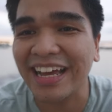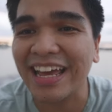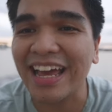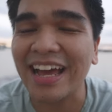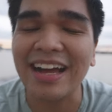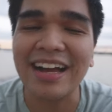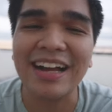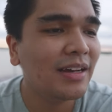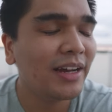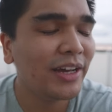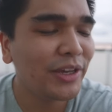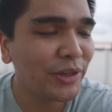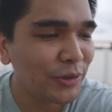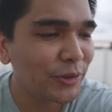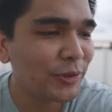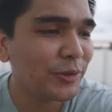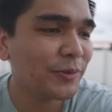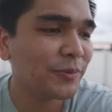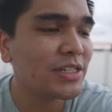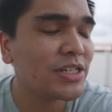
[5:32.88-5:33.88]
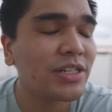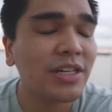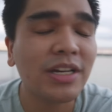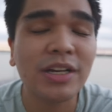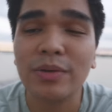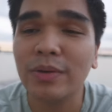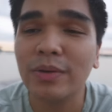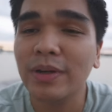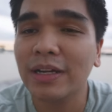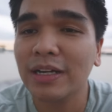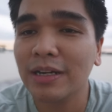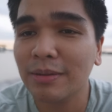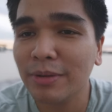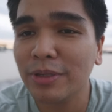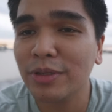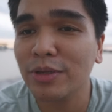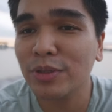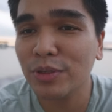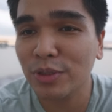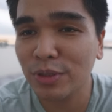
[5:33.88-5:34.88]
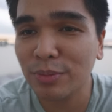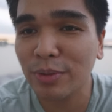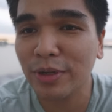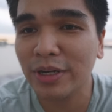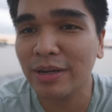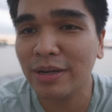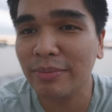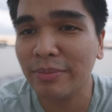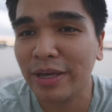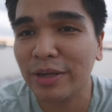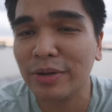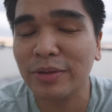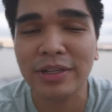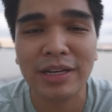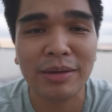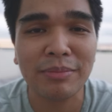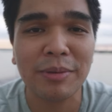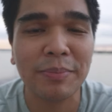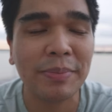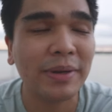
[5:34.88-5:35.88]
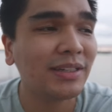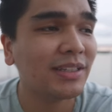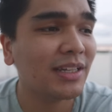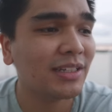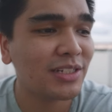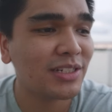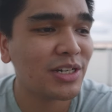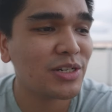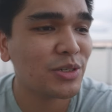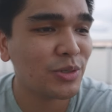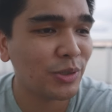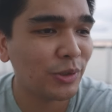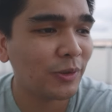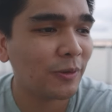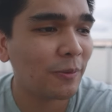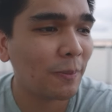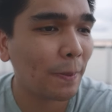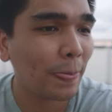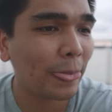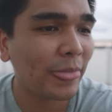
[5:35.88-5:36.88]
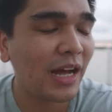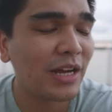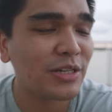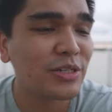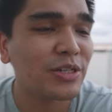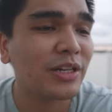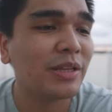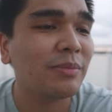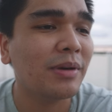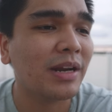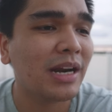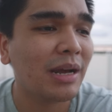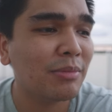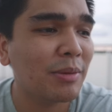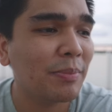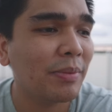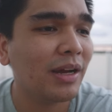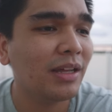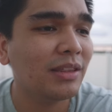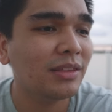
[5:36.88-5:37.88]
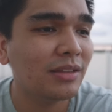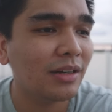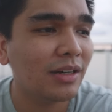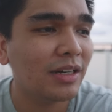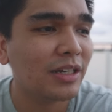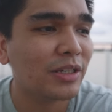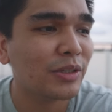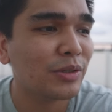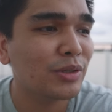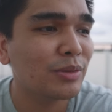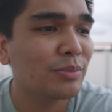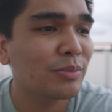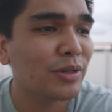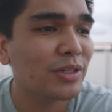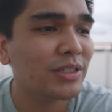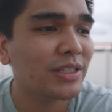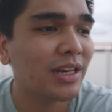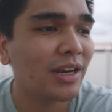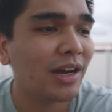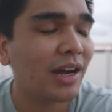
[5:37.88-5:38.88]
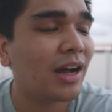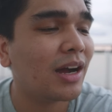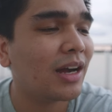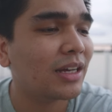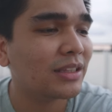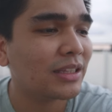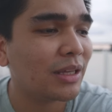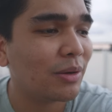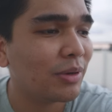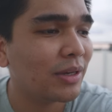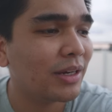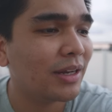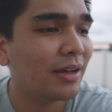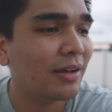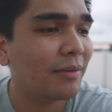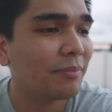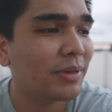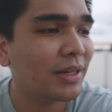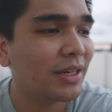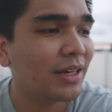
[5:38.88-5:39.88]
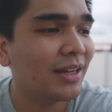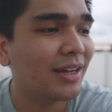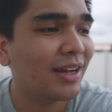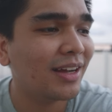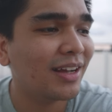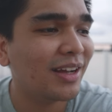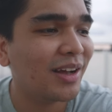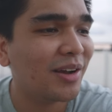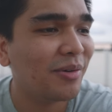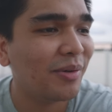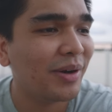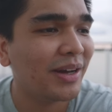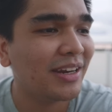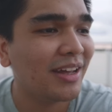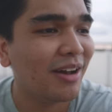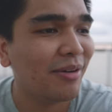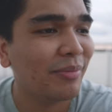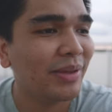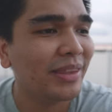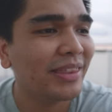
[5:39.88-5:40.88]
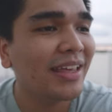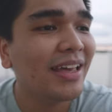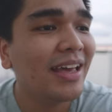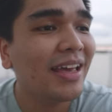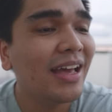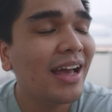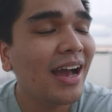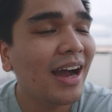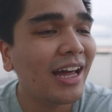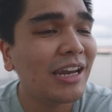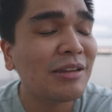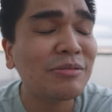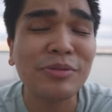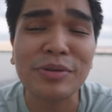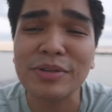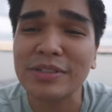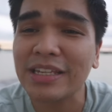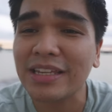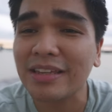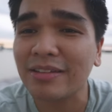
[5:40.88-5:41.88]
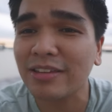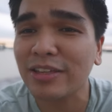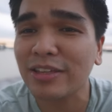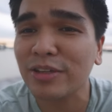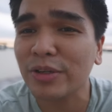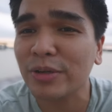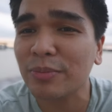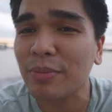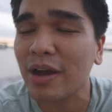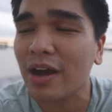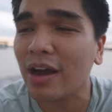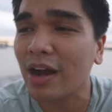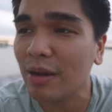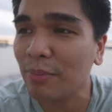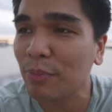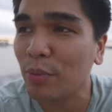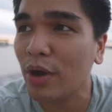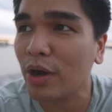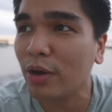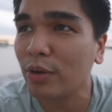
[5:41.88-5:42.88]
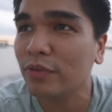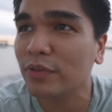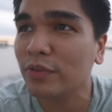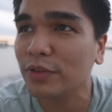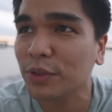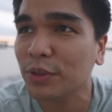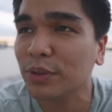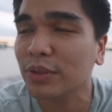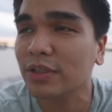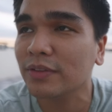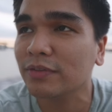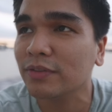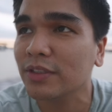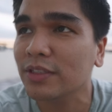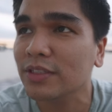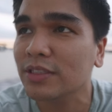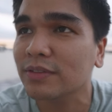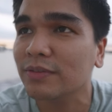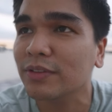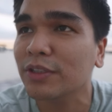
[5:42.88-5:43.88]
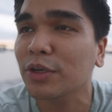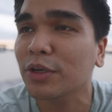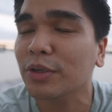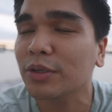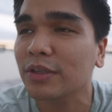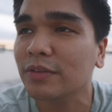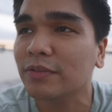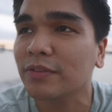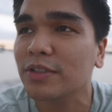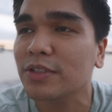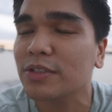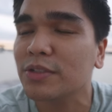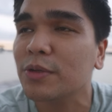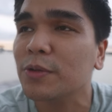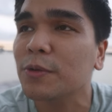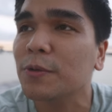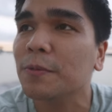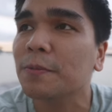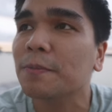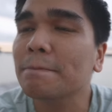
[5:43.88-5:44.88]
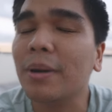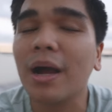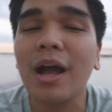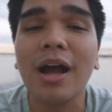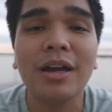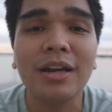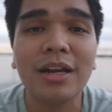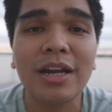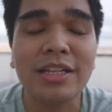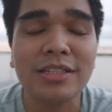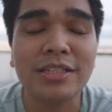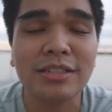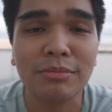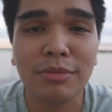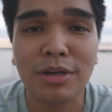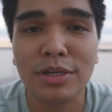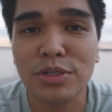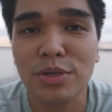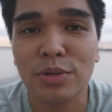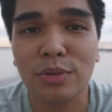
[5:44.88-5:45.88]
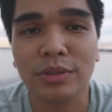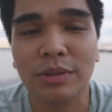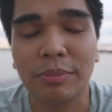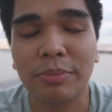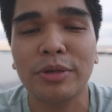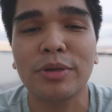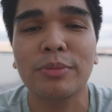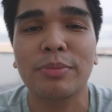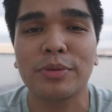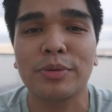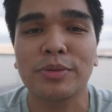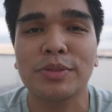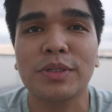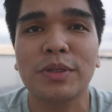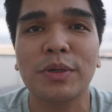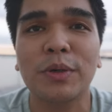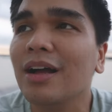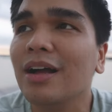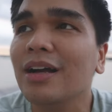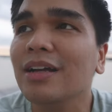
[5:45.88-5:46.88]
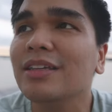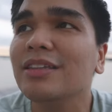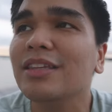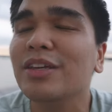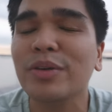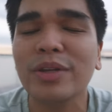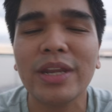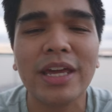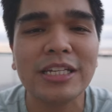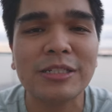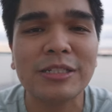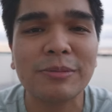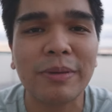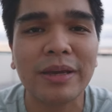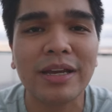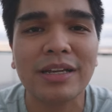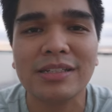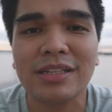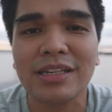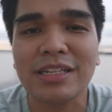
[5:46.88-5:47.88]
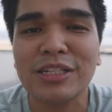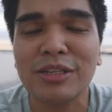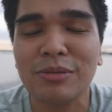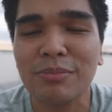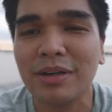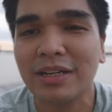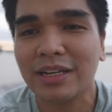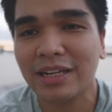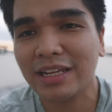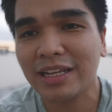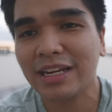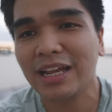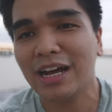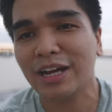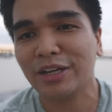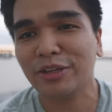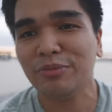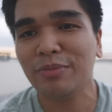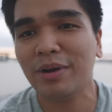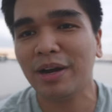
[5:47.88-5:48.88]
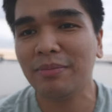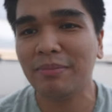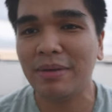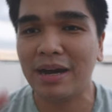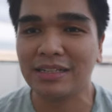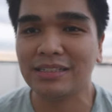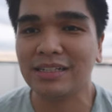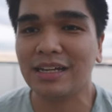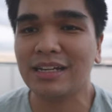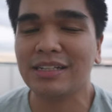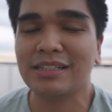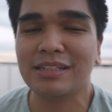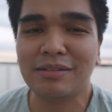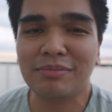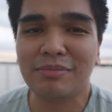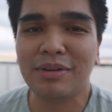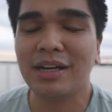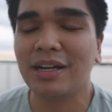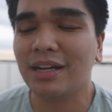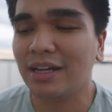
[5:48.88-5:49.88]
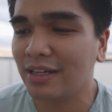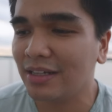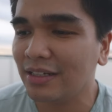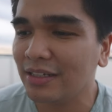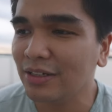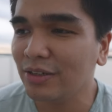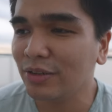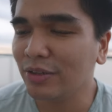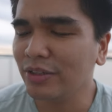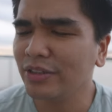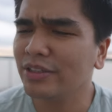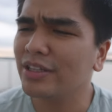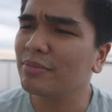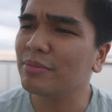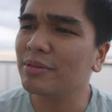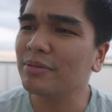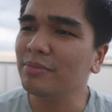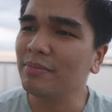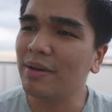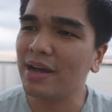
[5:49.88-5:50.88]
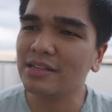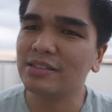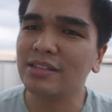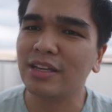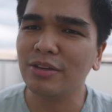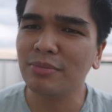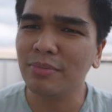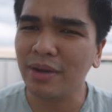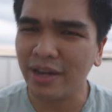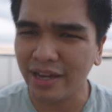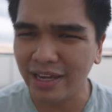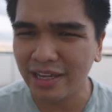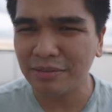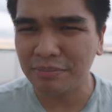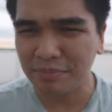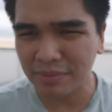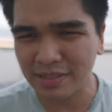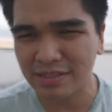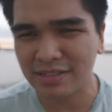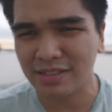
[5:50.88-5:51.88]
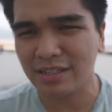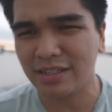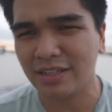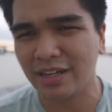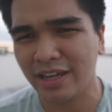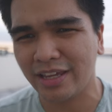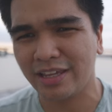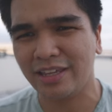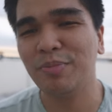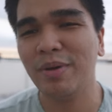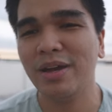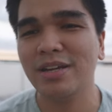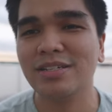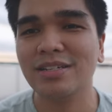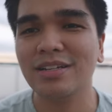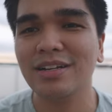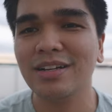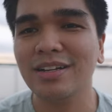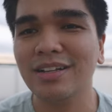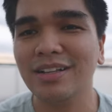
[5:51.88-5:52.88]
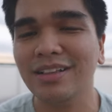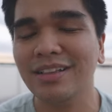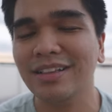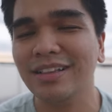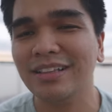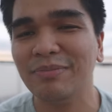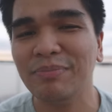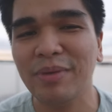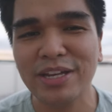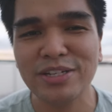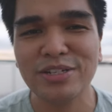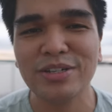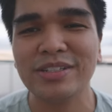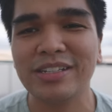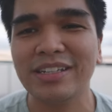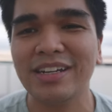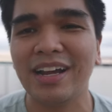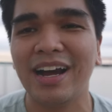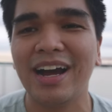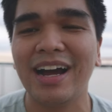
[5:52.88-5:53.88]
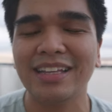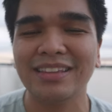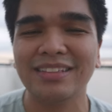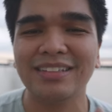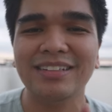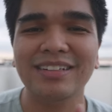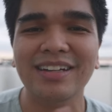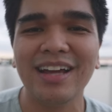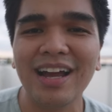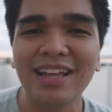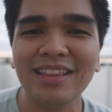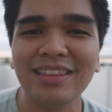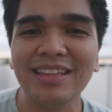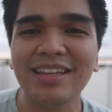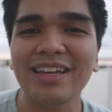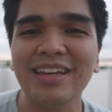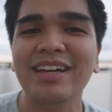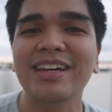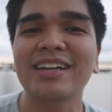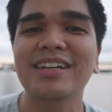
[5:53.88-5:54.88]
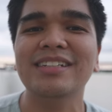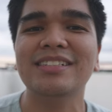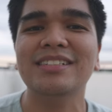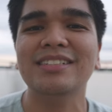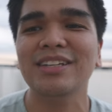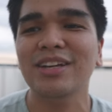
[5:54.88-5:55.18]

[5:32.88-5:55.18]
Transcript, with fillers: kaya ayun, shinare ko lang naman yung humor na meron kami pag nasa shoot Actually, marami pang ang dark humor na nakakatawa na pinagagawa namin. Alam ko kasi yung mga kapwa ko photographers, videographers, yung makaka-relate sa mga joke na pinopost ko. Ang hindi ko na-expect kasi is yung magre-react yung mga masa sa mga hindi naman masa, yung mga NPC like special mention si Kat Hernandez,